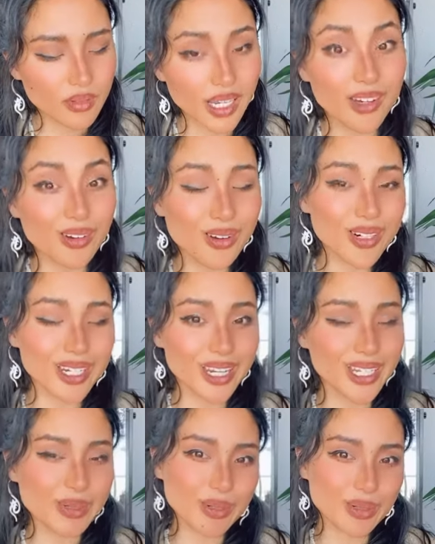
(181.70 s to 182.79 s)
ここにね
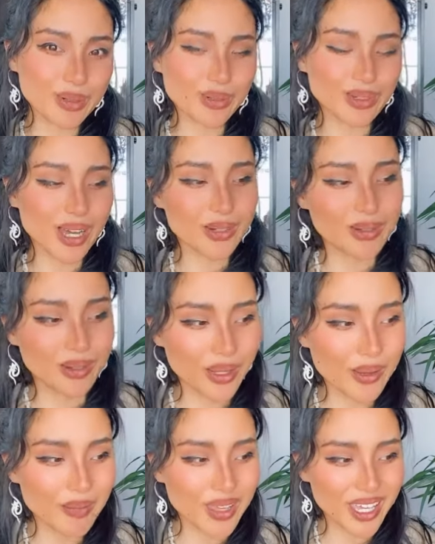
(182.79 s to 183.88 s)
今ノートがあるの
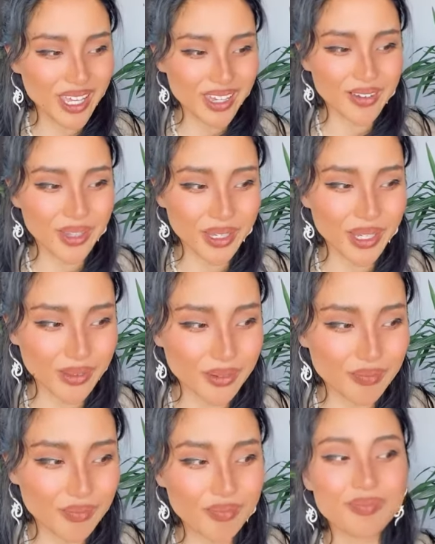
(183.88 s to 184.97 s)
ね英語だけど
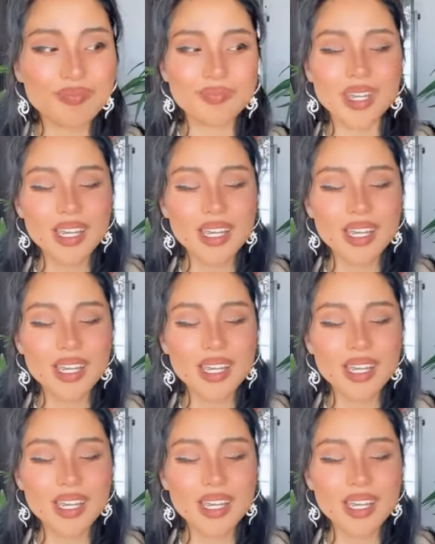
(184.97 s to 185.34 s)
うん